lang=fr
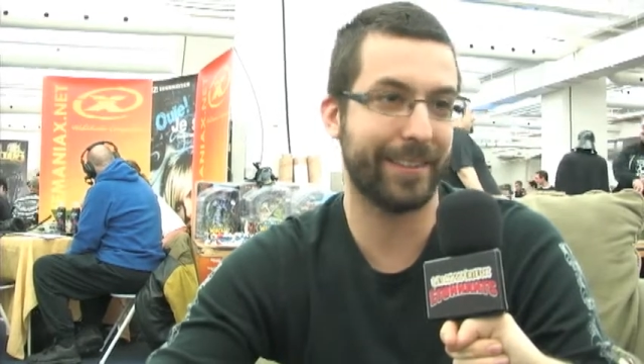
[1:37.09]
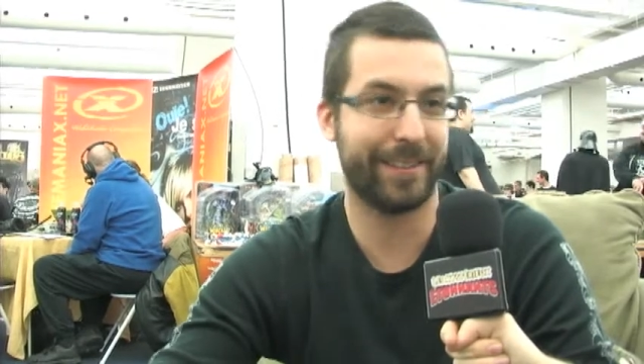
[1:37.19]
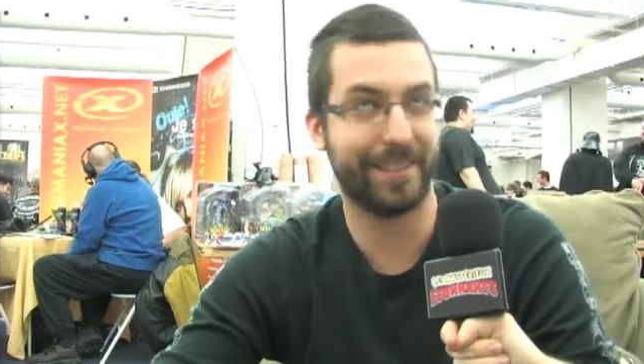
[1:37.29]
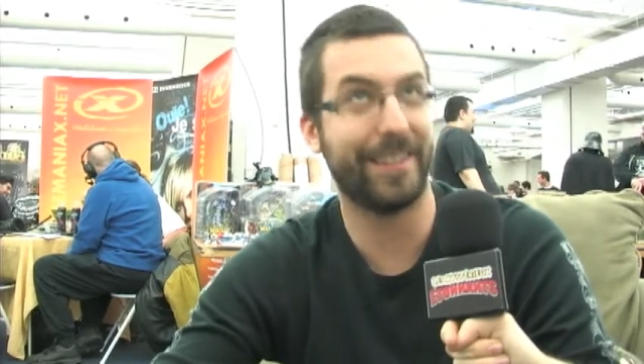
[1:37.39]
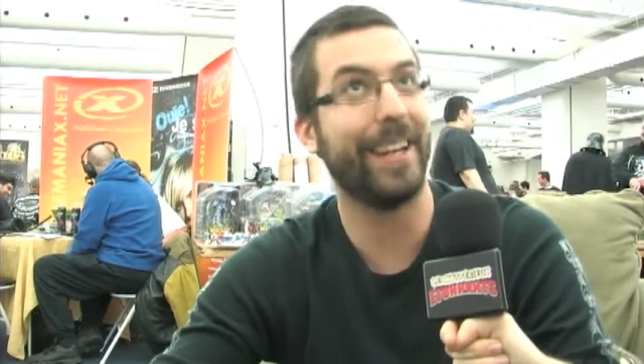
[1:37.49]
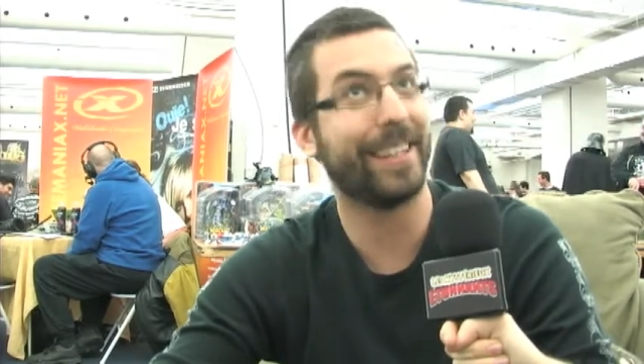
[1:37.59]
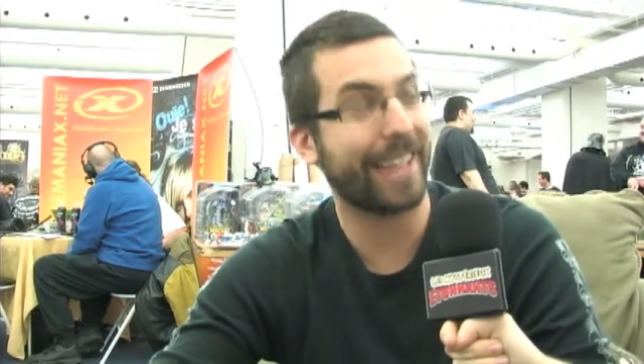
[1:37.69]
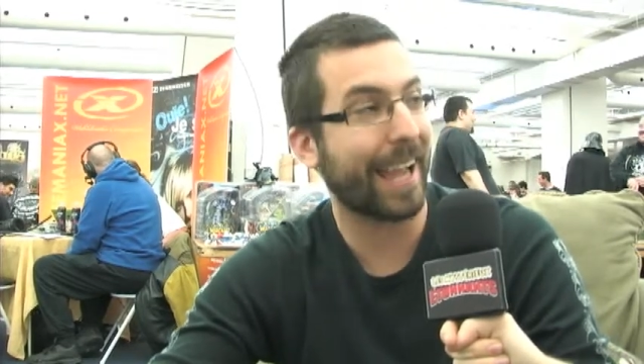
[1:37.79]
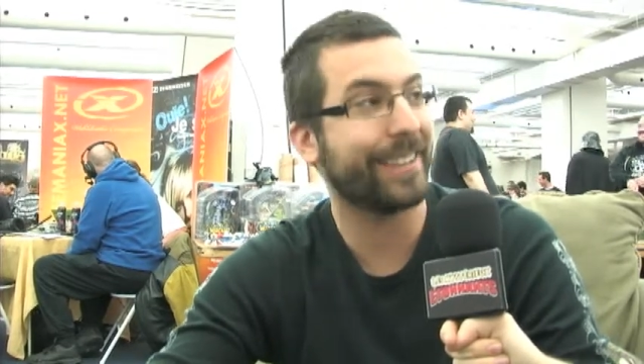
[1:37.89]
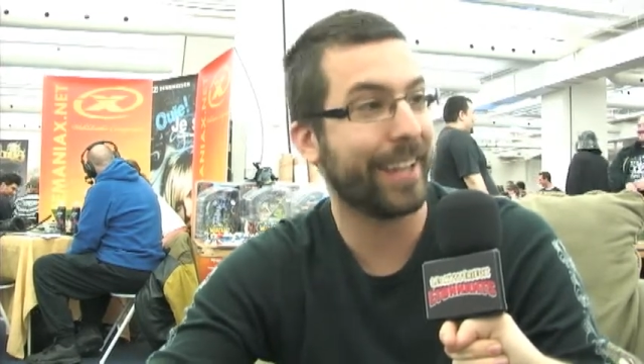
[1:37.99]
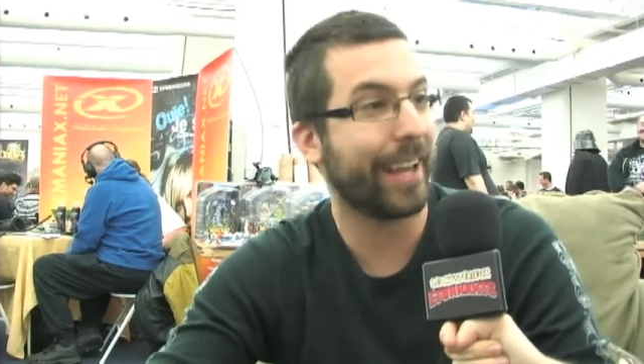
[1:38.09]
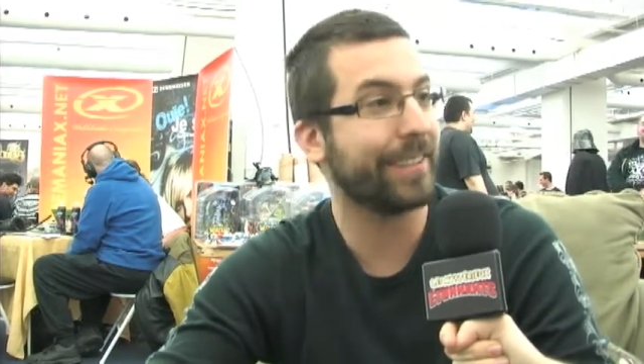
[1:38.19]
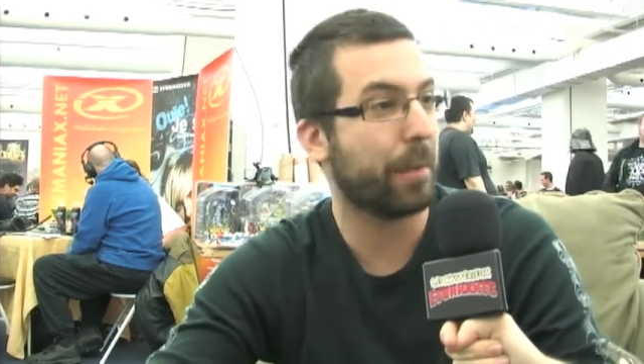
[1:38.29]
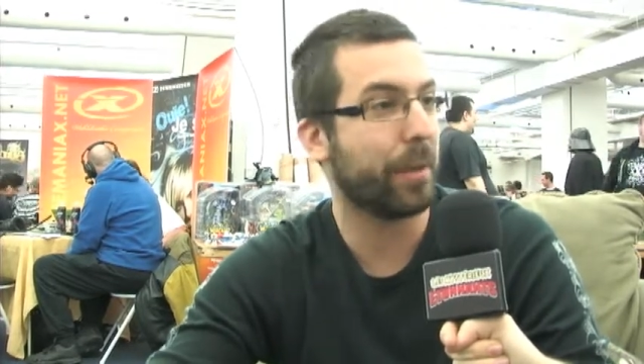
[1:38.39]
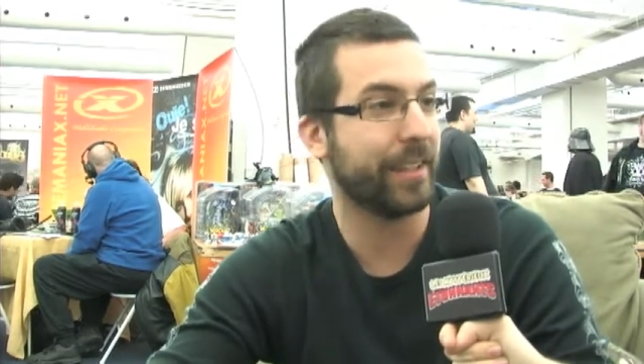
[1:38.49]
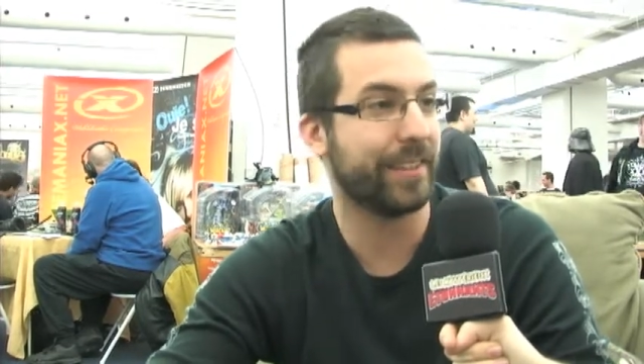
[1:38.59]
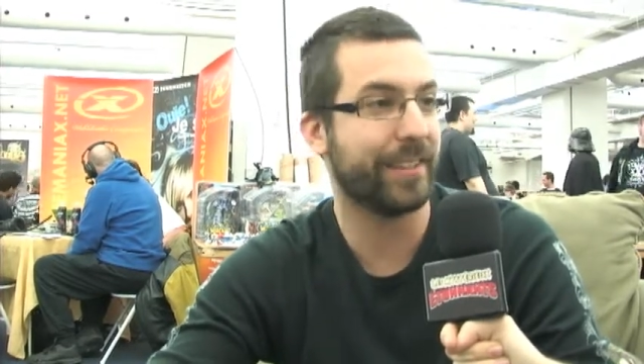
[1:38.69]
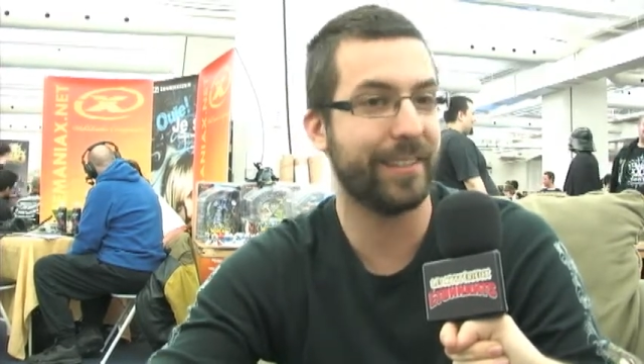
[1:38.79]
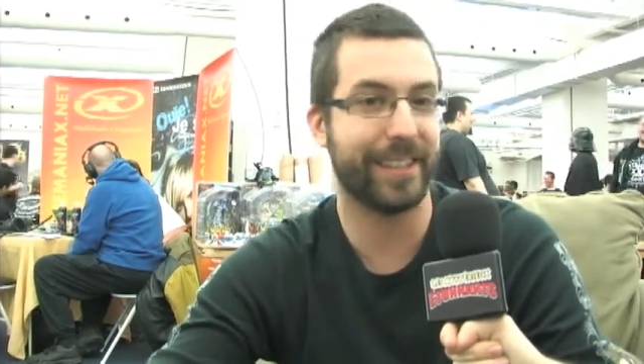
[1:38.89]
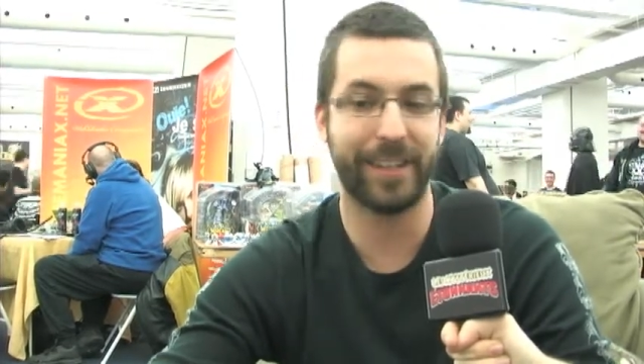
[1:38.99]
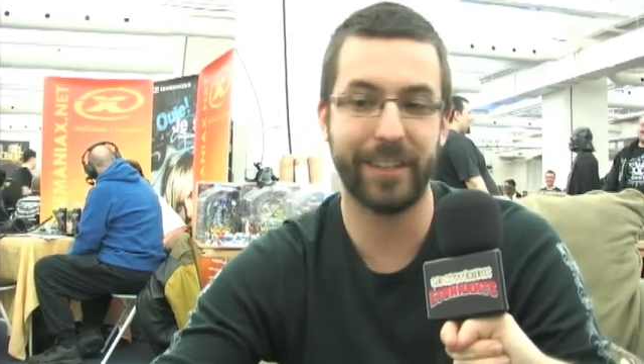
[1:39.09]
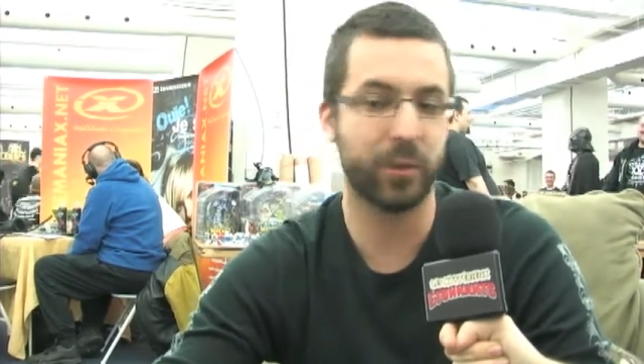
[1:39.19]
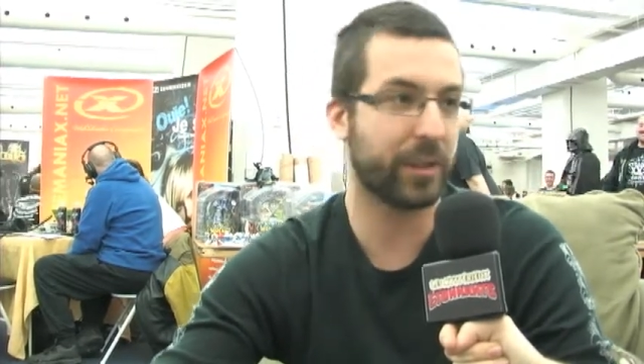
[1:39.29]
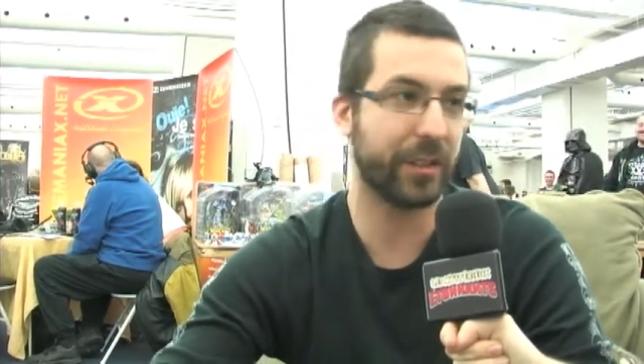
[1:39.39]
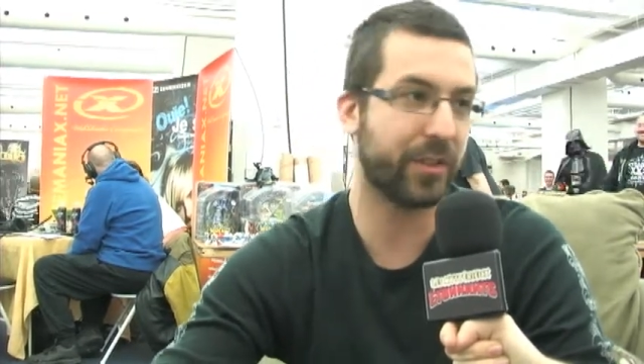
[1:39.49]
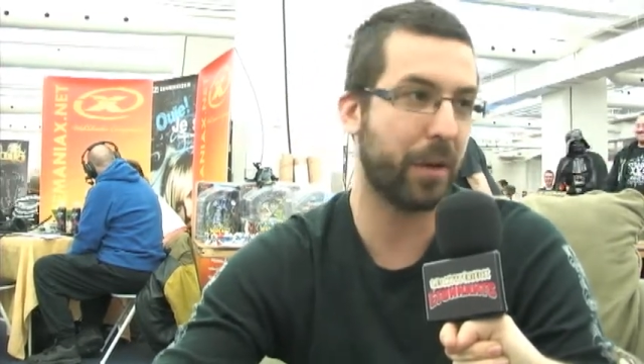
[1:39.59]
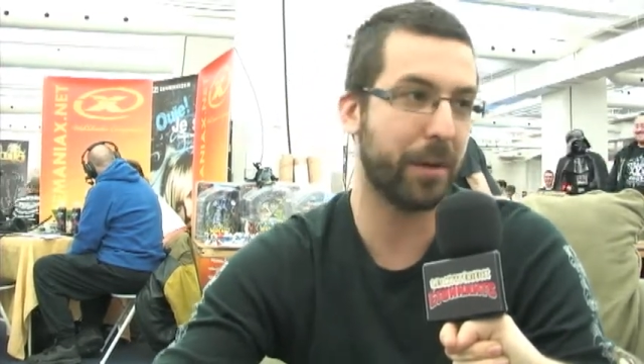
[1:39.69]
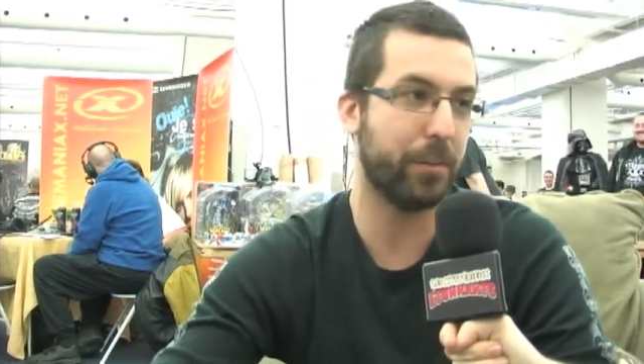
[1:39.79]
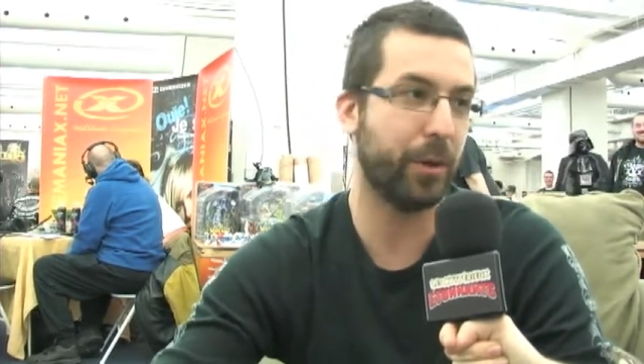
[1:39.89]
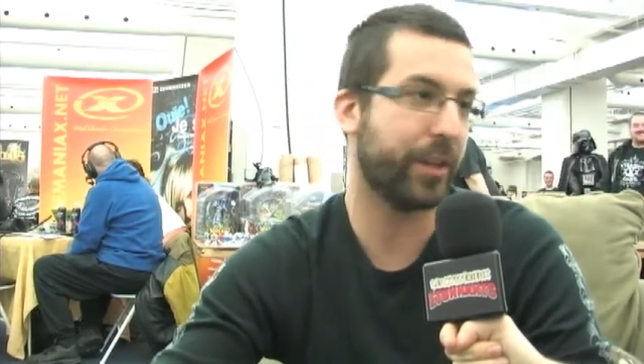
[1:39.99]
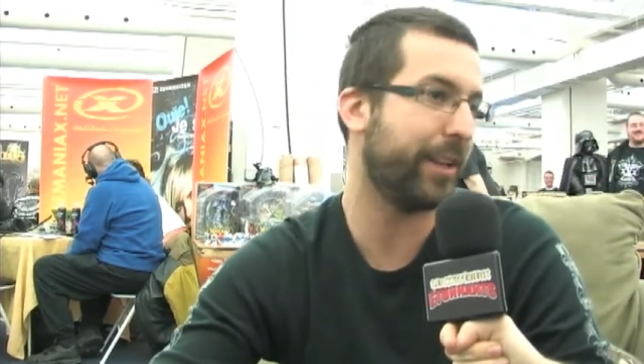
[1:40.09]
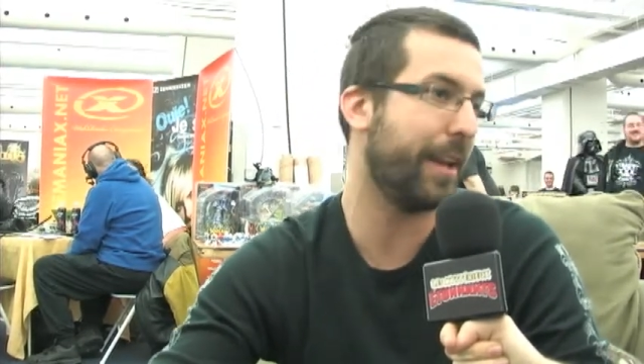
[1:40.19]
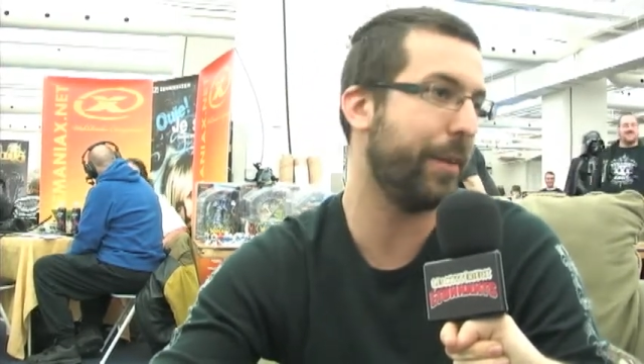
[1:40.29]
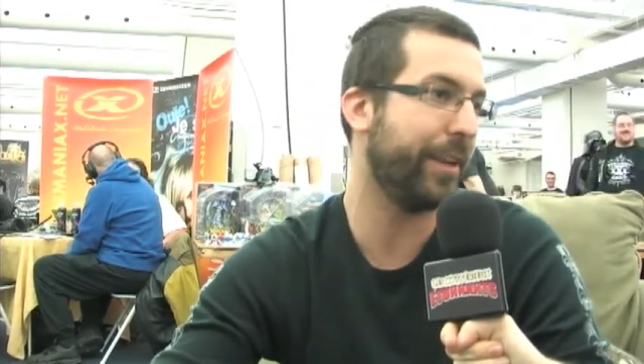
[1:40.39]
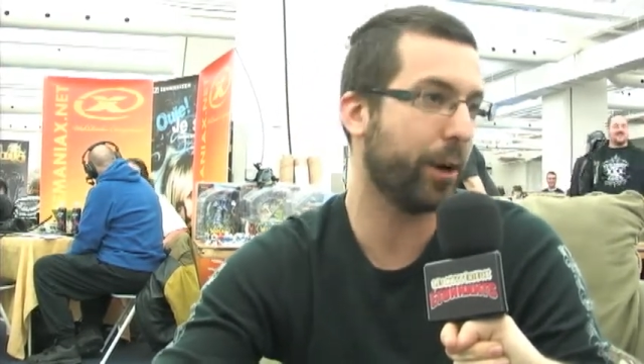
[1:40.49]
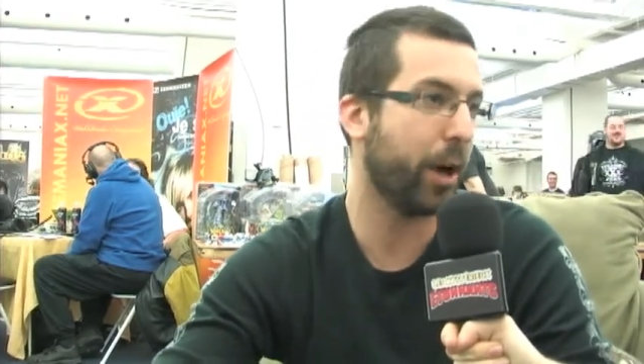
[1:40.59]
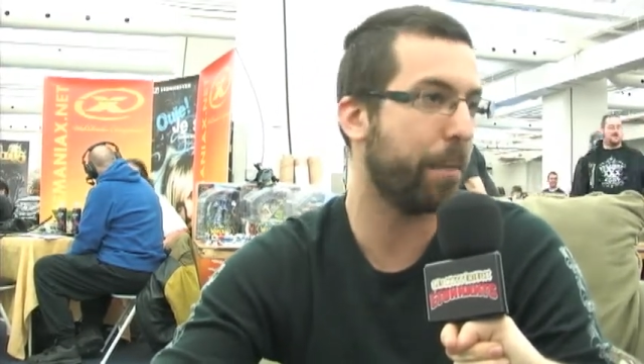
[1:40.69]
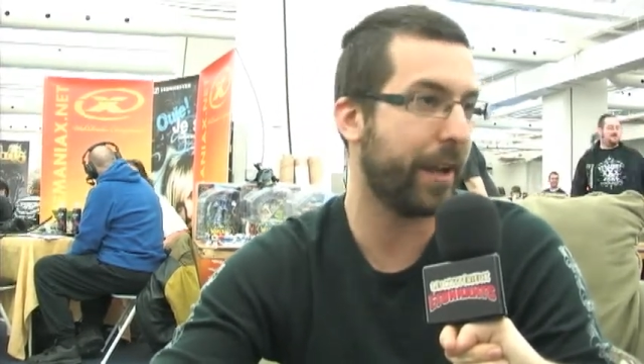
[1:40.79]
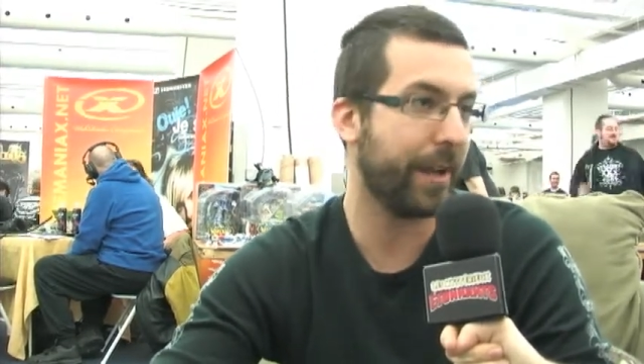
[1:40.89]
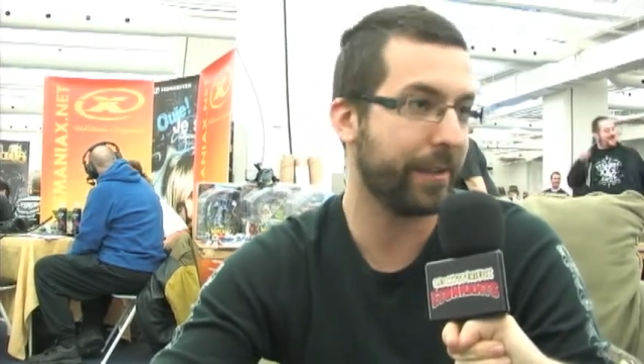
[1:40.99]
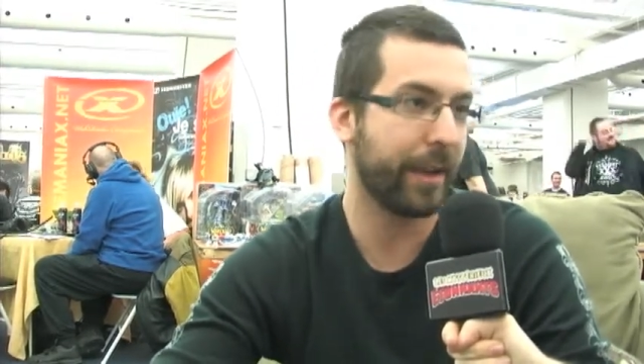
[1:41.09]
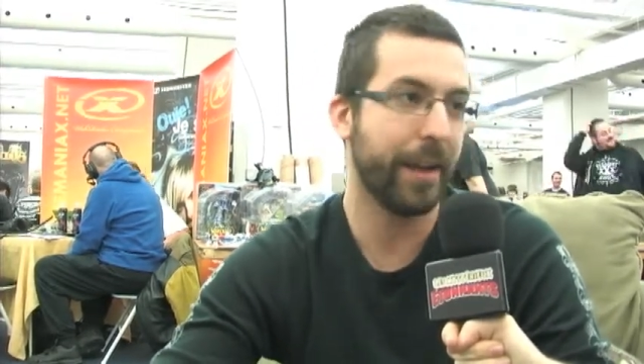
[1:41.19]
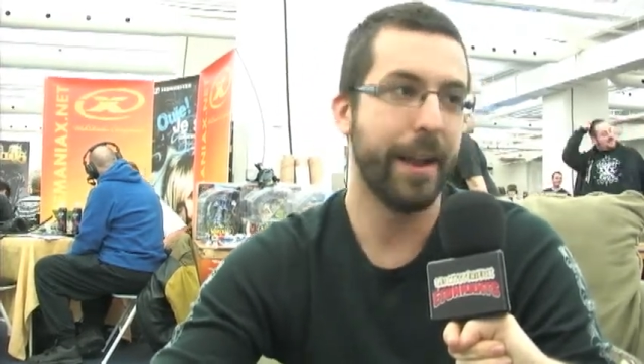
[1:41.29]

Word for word: ce qui les caractérise en bande dessinée, c'est qu'ils lisent autant du comic book que de la BD européenne.